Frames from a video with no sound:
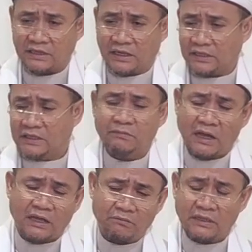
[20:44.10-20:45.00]

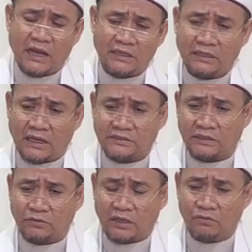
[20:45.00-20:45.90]
bersabar, mem
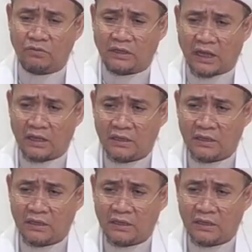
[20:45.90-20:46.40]
mempunyai sifat